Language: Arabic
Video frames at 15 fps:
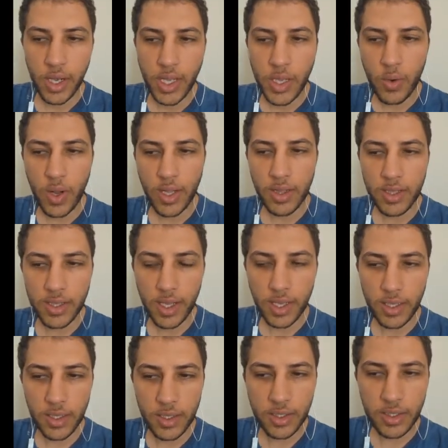أدوات
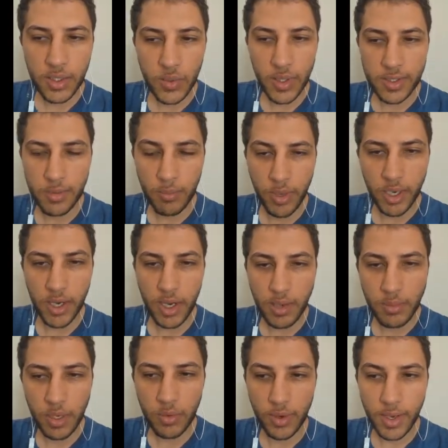لتحقيق التوازن بين
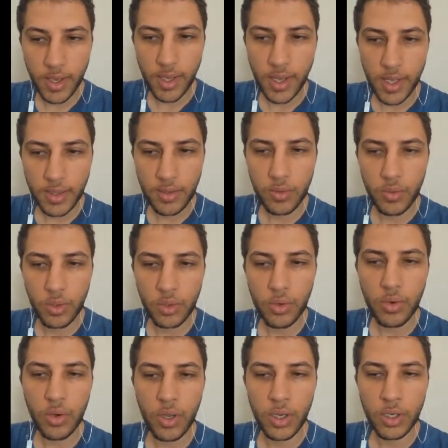العمل والحياة
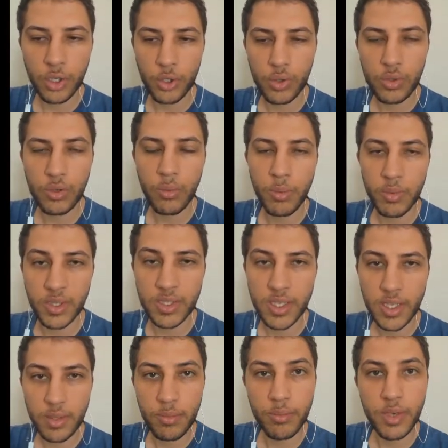وطرقا للشعور
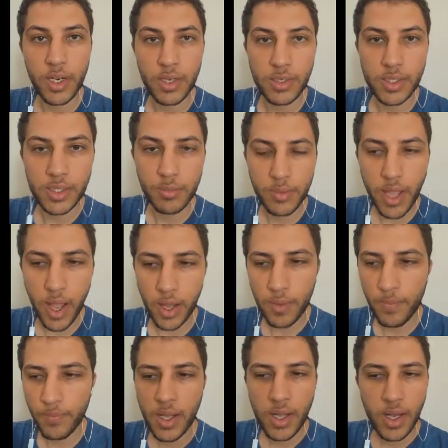بمزيد من الاستمتاع
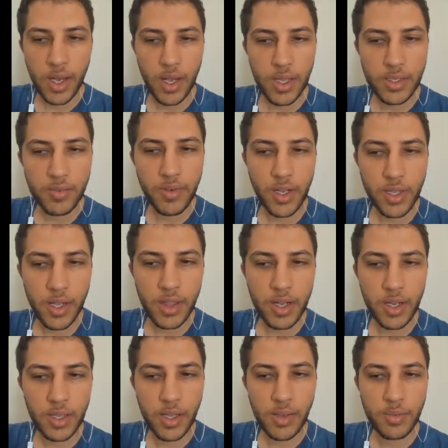على صفحات هذا
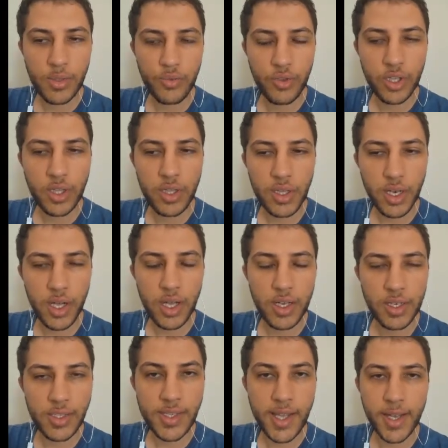الكتاب سوف
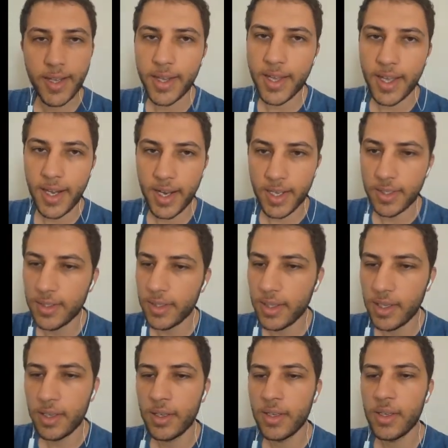تتلقى نصائح غير
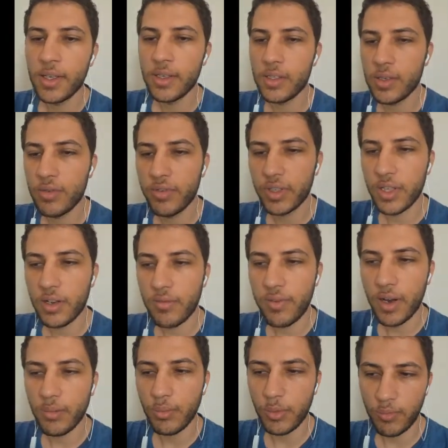عادية سوف
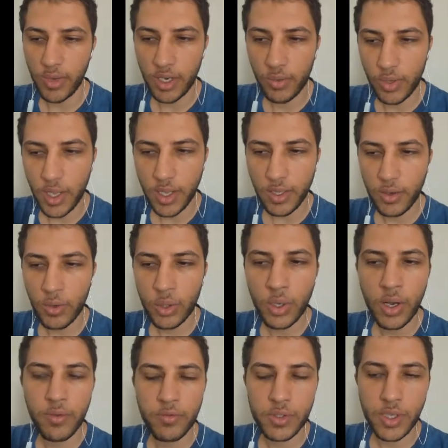ترفع من معنوياتك
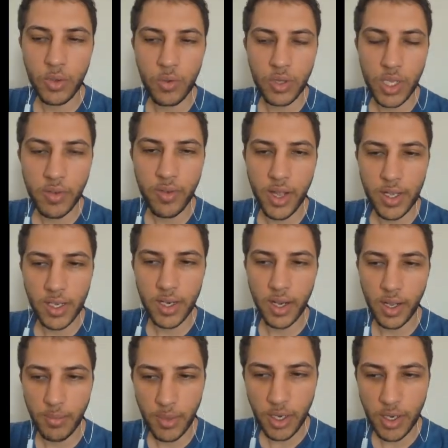وتحفزك وتدفعك
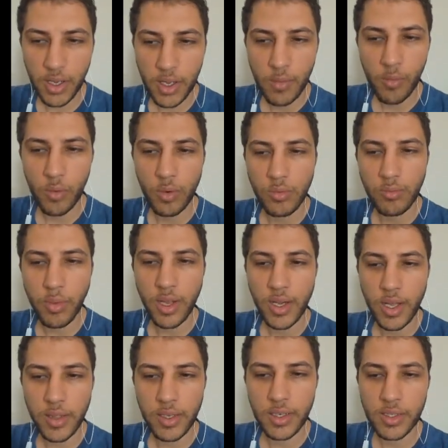للعمل ومن بين
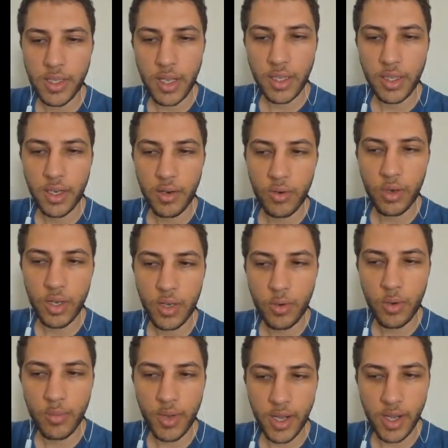هذه النصائح تناول
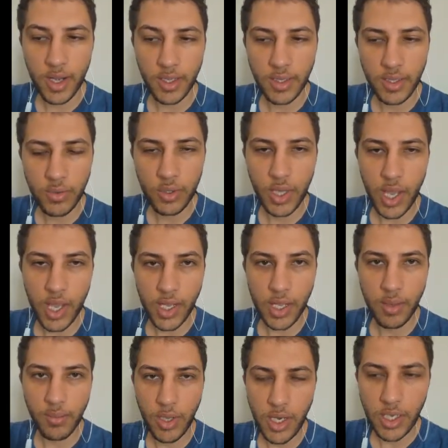القهوة مع غاندي
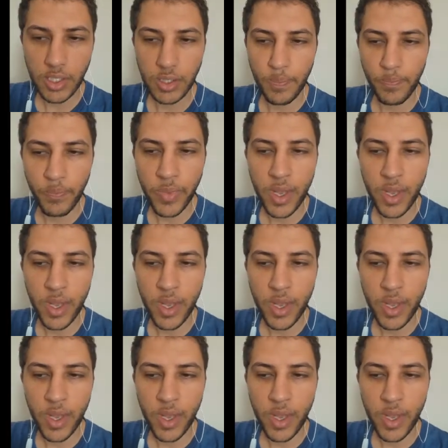وتحكم كنجم